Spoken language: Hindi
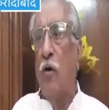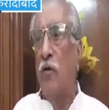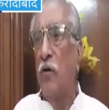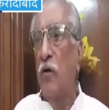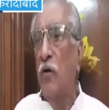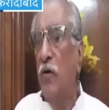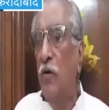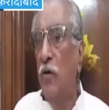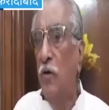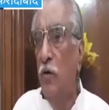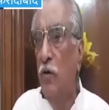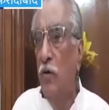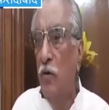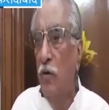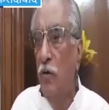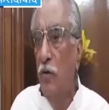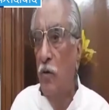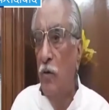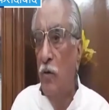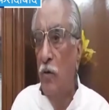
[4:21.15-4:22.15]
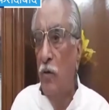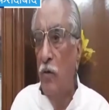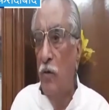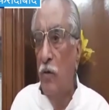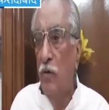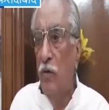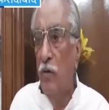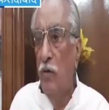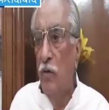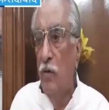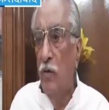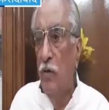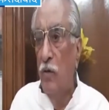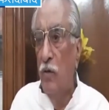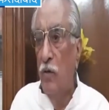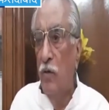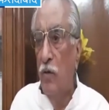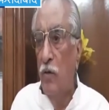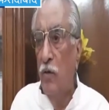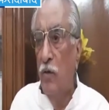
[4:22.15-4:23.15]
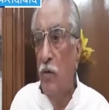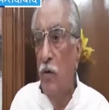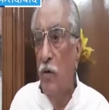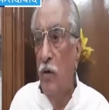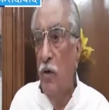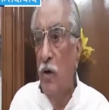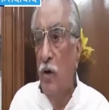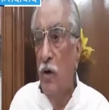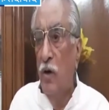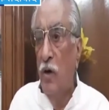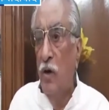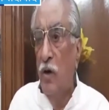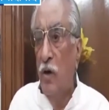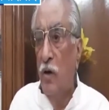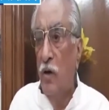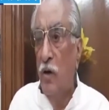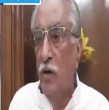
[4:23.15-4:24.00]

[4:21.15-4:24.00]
सैद्धांतिक रूप से आप बीजेपी के साथ खड़े हुए नजर